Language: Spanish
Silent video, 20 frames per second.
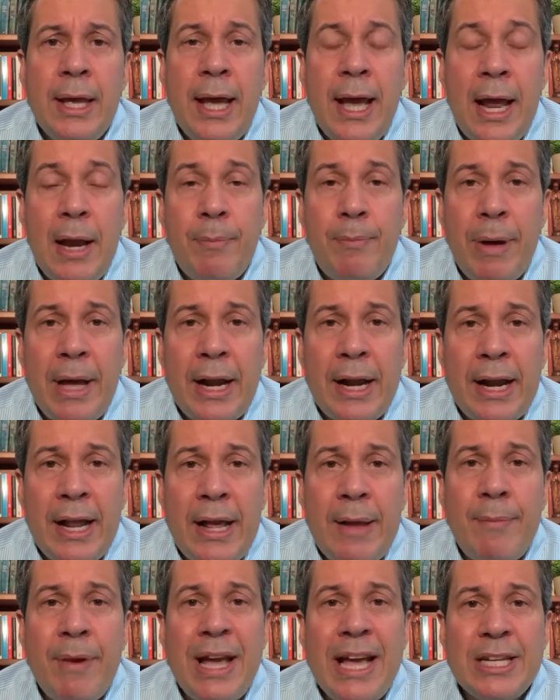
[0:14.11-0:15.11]
El
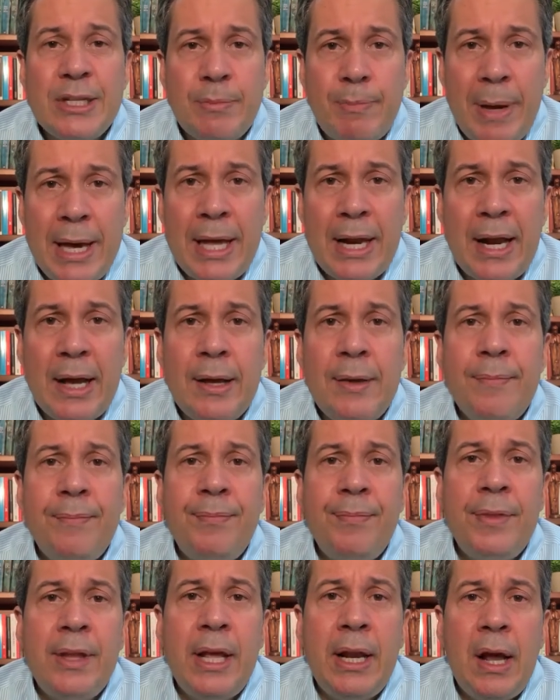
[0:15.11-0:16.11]
PRM espera
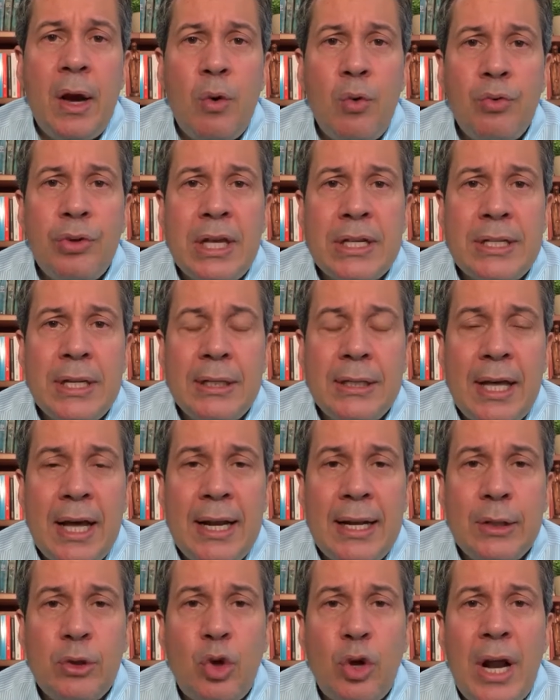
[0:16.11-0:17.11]
de la Junta
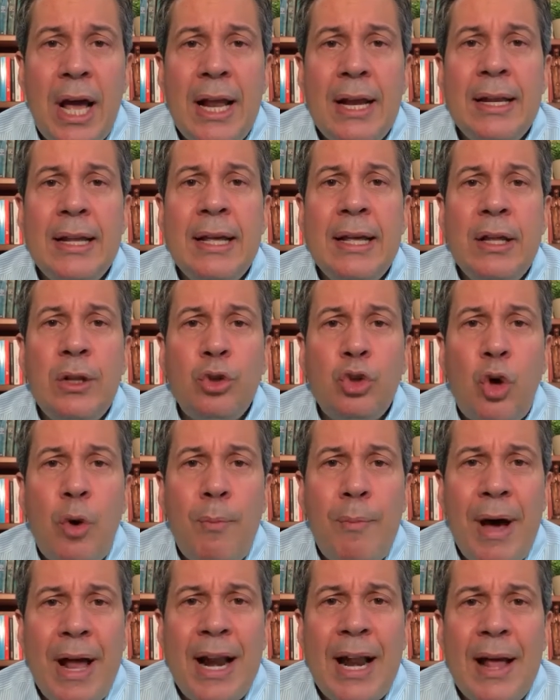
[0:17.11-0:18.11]
Central Electoral
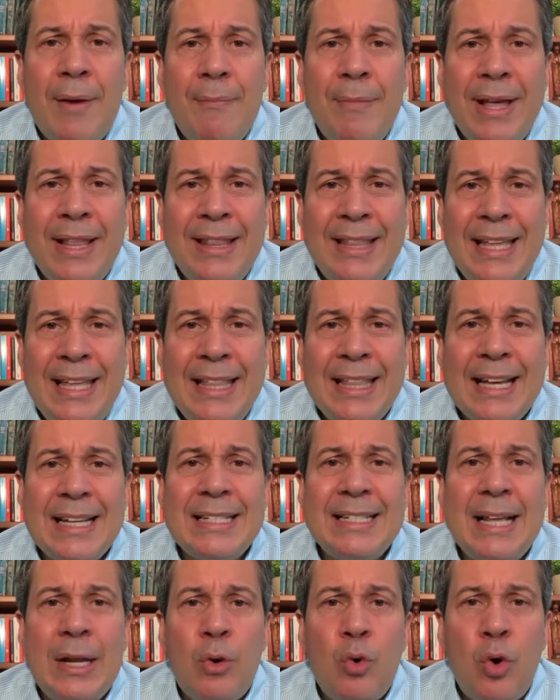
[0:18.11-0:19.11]
tomar las
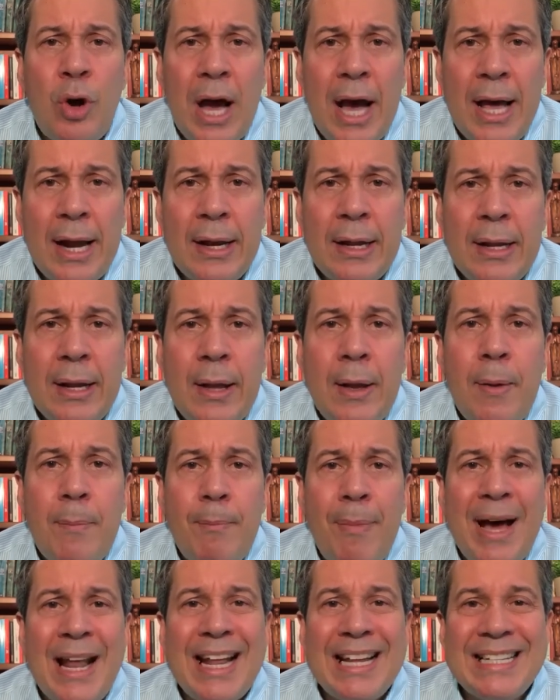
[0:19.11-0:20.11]
medidas de lugar
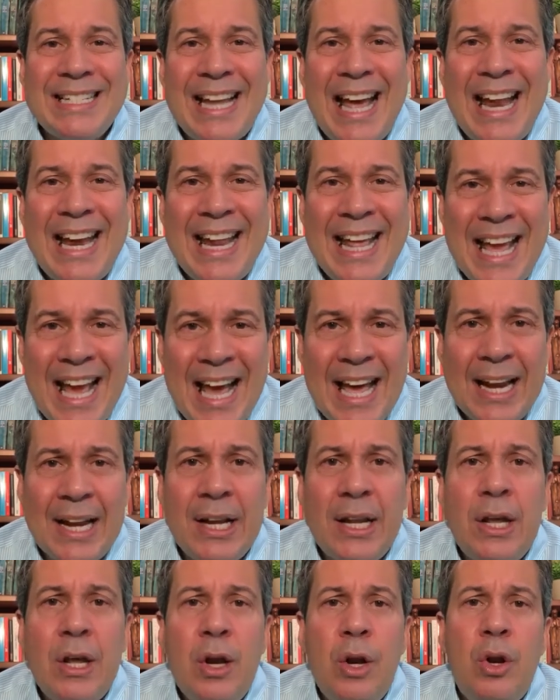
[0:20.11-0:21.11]
para
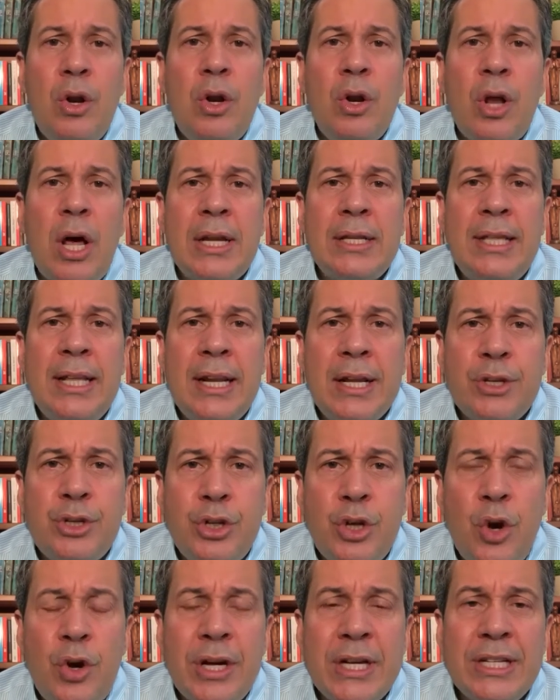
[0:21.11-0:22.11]
sanear las
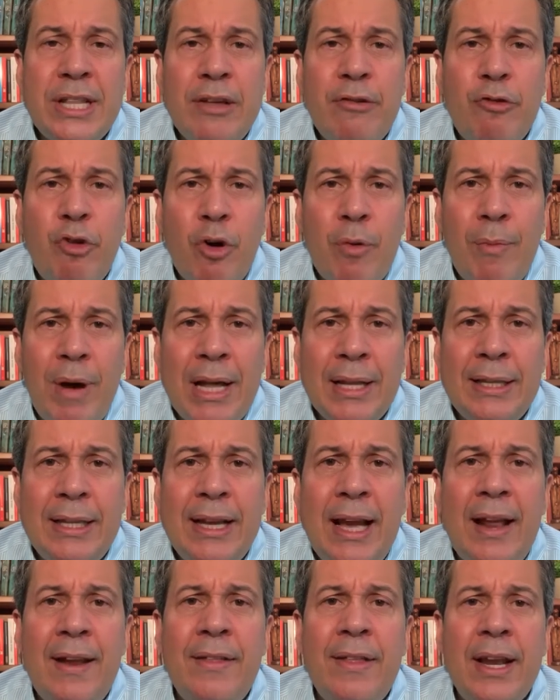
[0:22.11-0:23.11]
direcciones de
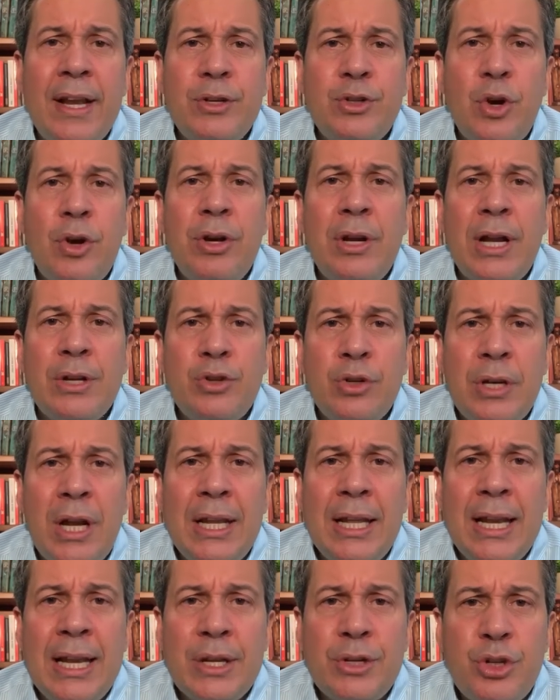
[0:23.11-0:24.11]
informática y la Dirección
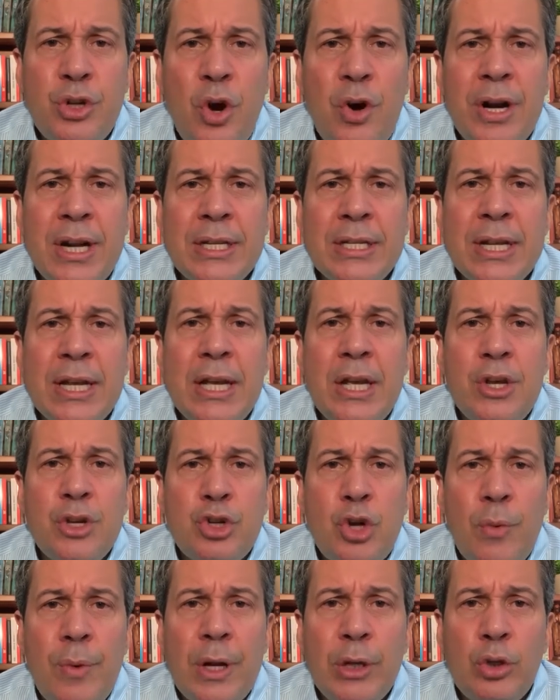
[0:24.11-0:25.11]
Nacional de Elecciones,
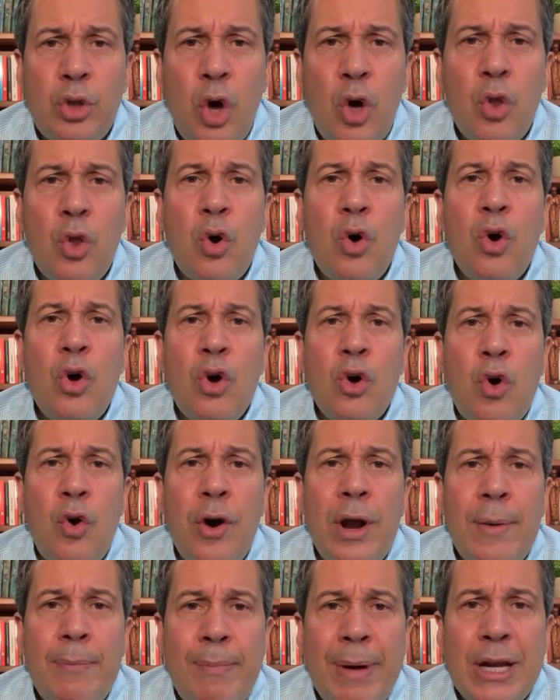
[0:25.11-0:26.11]
sobre todo
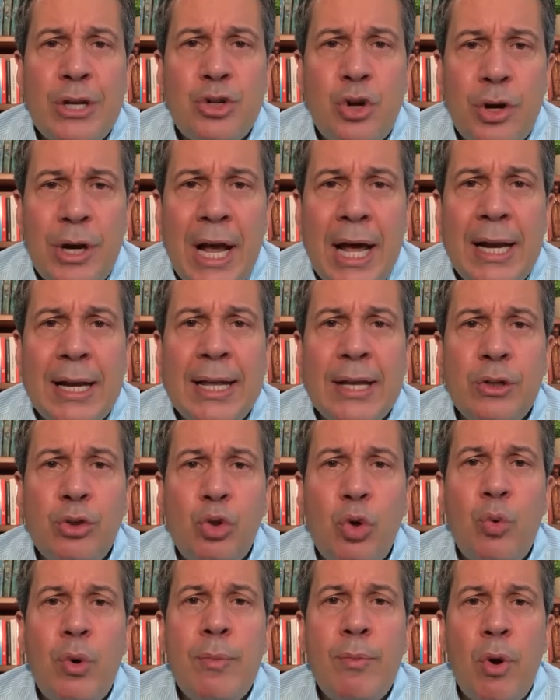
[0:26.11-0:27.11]
con el personal que
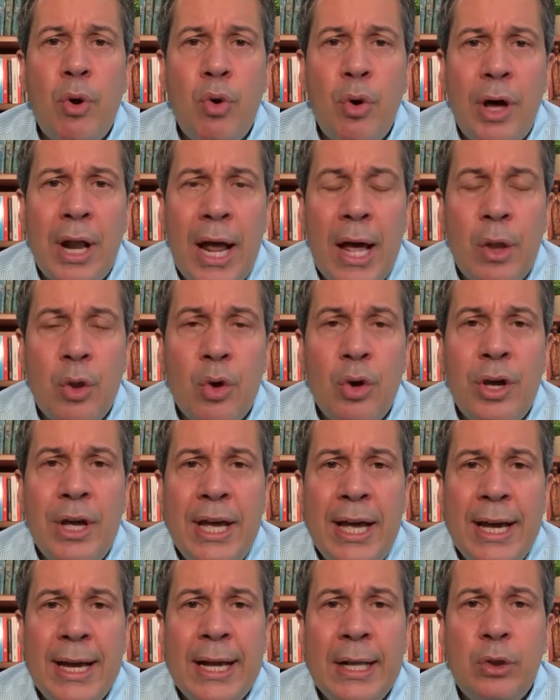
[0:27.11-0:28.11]
estuvo involucrado
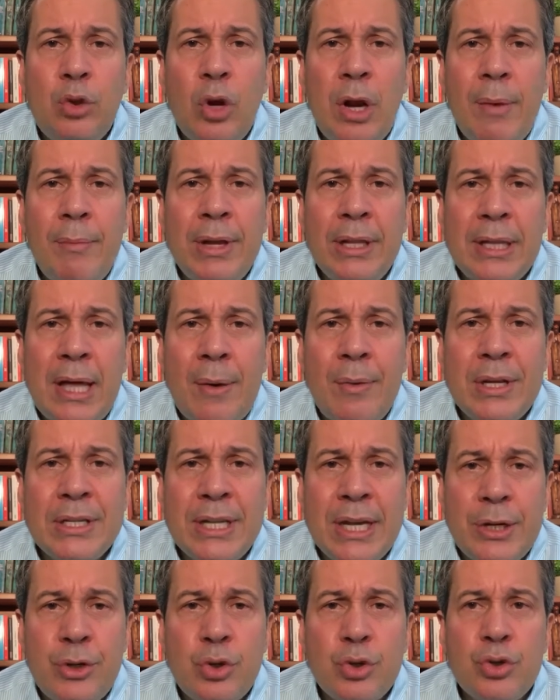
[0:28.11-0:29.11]
en estos
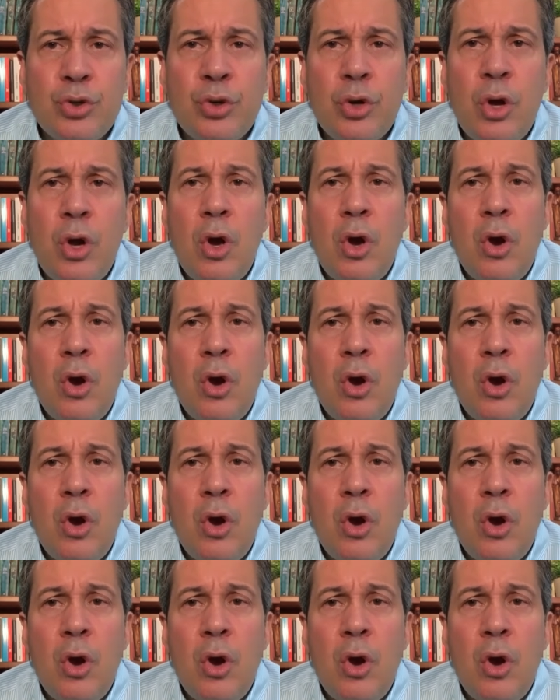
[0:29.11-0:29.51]
lamentables hechos.